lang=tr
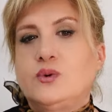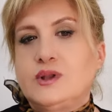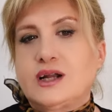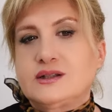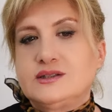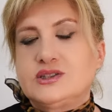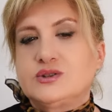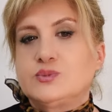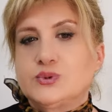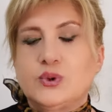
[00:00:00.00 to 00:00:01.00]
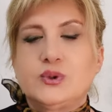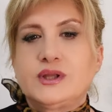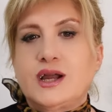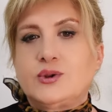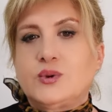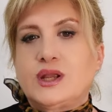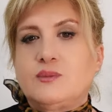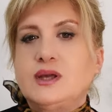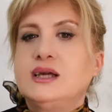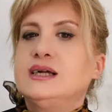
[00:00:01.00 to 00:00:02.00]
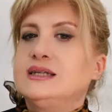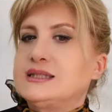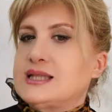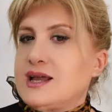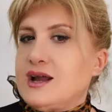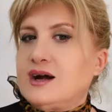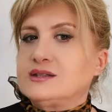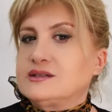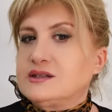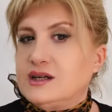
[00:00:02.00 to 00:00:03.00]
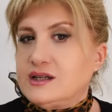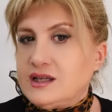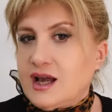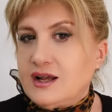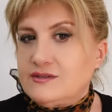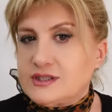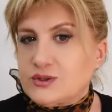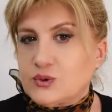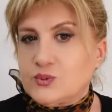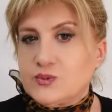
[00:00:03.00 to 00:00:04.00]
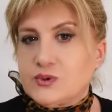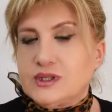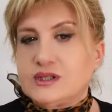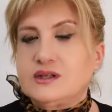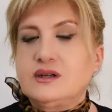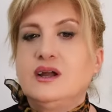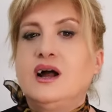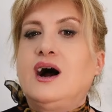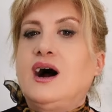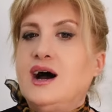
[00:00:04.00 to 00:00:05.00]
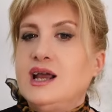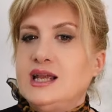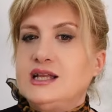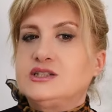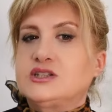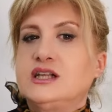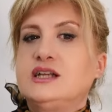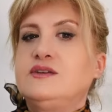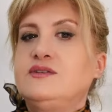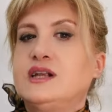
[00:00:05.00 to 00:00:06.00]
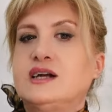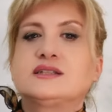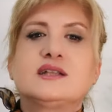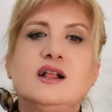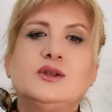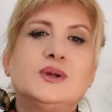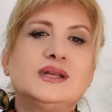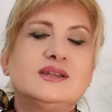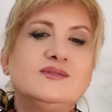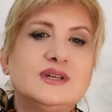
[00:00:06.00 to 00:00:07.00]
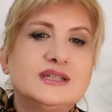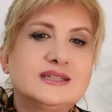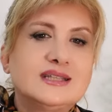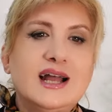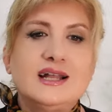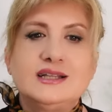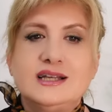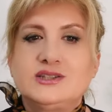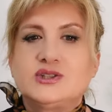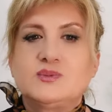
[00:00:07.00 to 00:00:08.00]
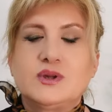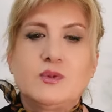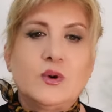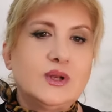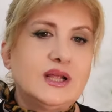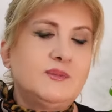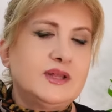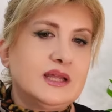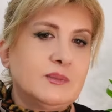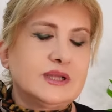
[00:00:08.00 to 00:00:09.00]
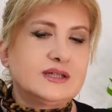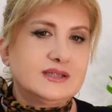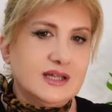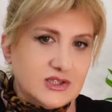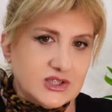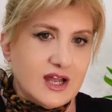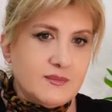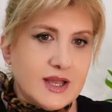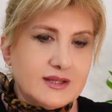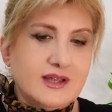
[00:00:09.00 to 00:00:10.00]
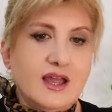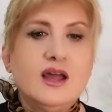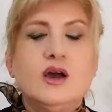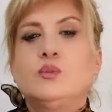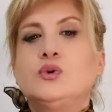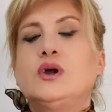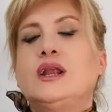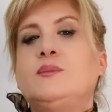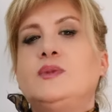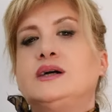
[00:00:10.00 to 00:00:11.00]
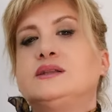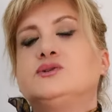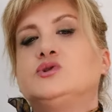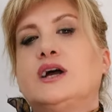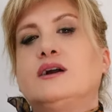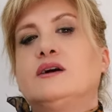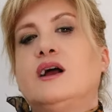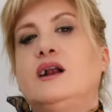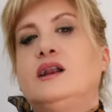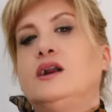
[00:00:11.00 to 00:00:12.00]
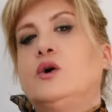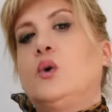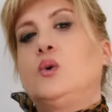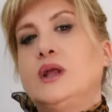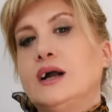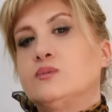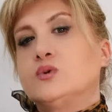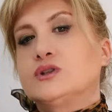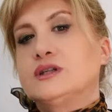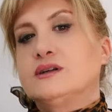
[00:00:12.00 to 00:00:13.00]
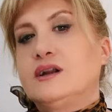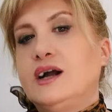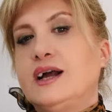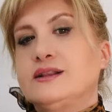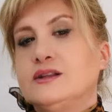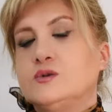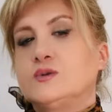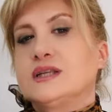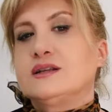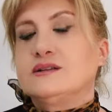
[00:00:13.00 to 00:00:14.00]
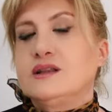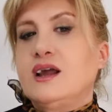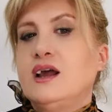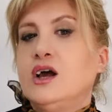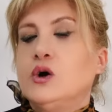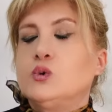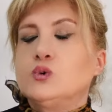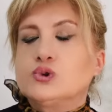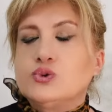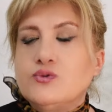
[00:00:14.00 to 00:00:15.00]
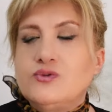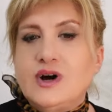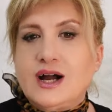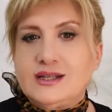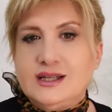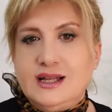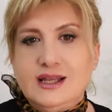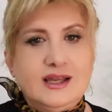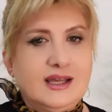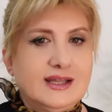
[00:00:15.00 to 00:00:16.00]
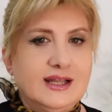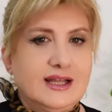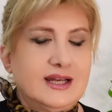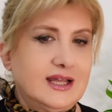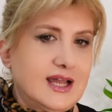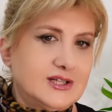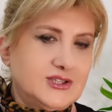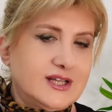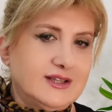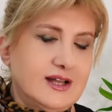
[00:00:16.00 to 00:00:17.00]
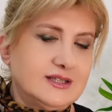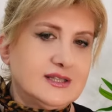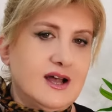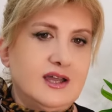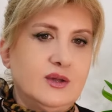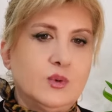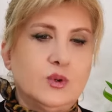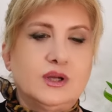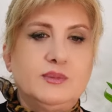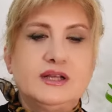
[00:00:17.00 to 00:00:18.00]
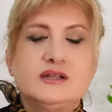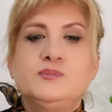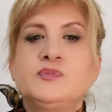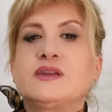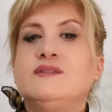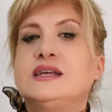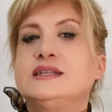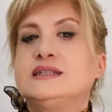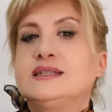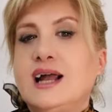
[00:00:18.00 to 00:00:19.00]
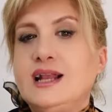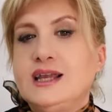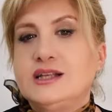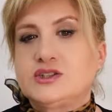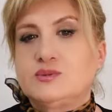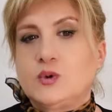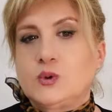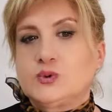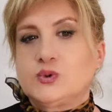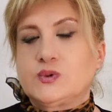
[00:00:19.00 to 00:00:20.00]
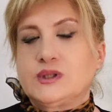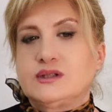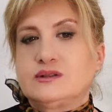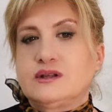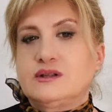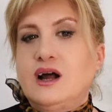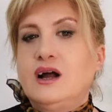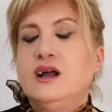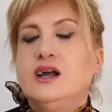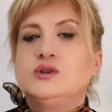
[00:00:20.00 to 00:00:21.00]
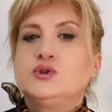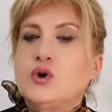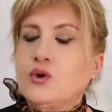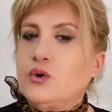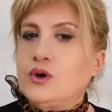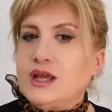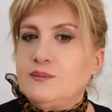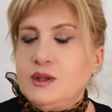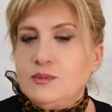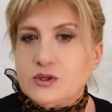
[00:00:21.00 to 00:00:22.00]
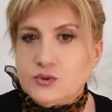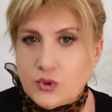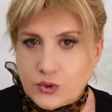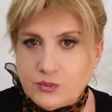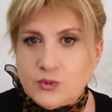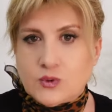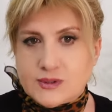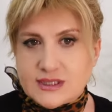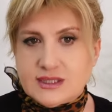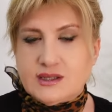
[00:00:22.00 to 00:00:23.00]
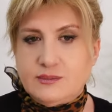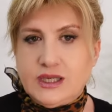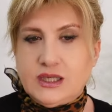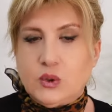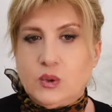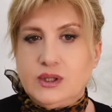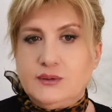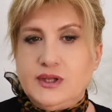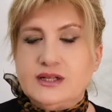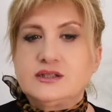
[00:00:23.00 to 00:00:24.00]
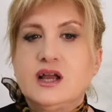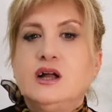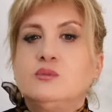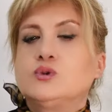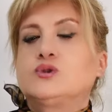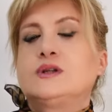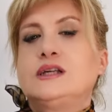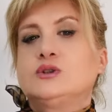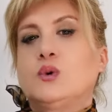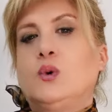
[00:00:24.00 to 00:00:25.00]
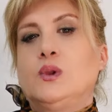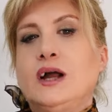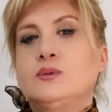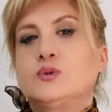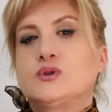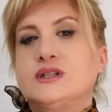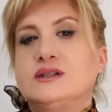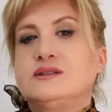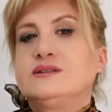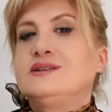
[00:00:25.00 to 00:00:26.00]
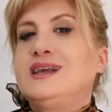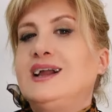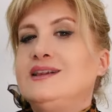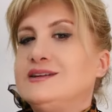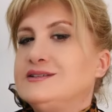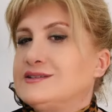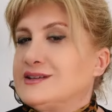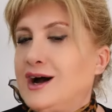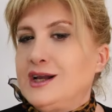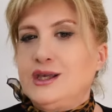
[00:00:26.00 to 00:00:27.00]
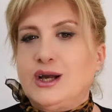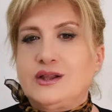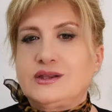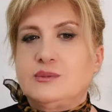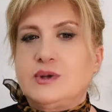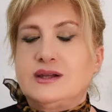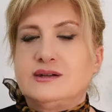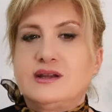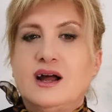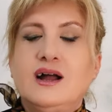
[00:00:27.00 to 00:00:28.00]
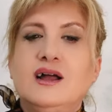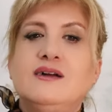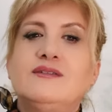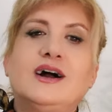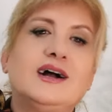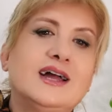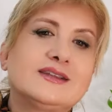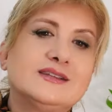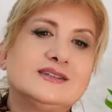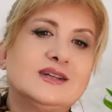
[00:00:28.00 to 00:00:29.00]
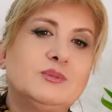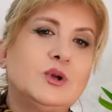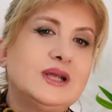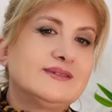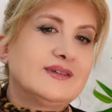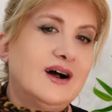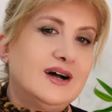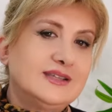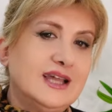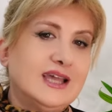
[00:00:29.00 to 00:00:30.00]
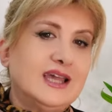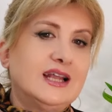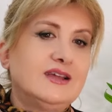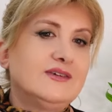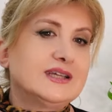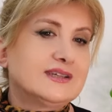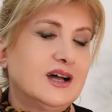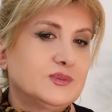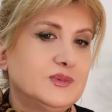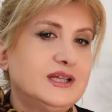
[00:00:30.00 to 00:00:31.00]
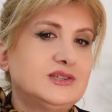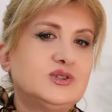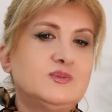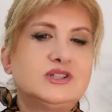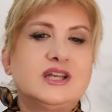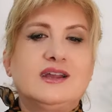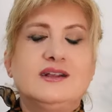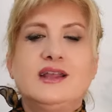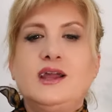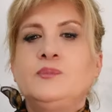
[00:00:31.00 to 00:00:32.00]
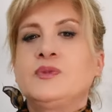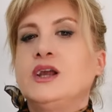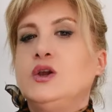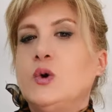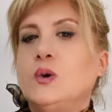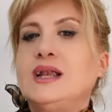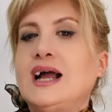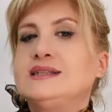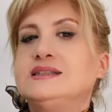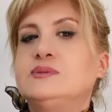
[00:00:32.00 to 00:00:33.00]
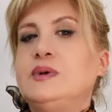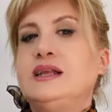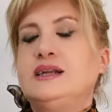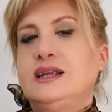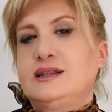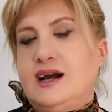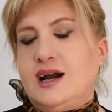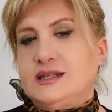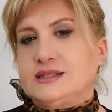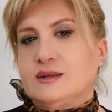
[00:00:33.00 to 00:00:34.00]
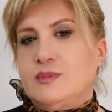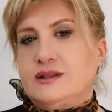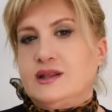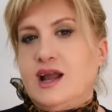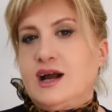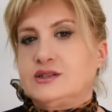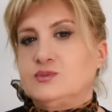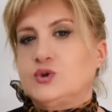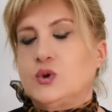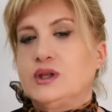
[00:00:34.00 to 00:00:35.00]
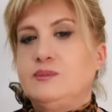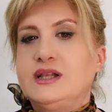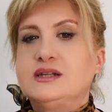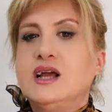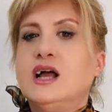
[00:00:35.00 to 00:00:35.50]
Oğlaklar için bu Dolunay dönemi seyahat, kariyer ve sorumlulukları, aile ilişkileri, finansal yönetim ve kişisel gelişim gibi önemli temaları da içermekte. Bu dönemde alınacak kararlar Oğlak Burçlarının hayatları üzerinde uzun vadeli etkilere gerçekten sahip olabilir ve kişisel gelişim yolculuklarında da çok önemli bir dönüm noktası tabii ki olabilir. Bu süreç oğlak burçlarının kendilerini daha iyi anlamalarına ve hayatlarına böyle daha dengeli ve tatmin edici bir şekilde yönlendirmelerine de aynı zamanda yardımcı olabilir.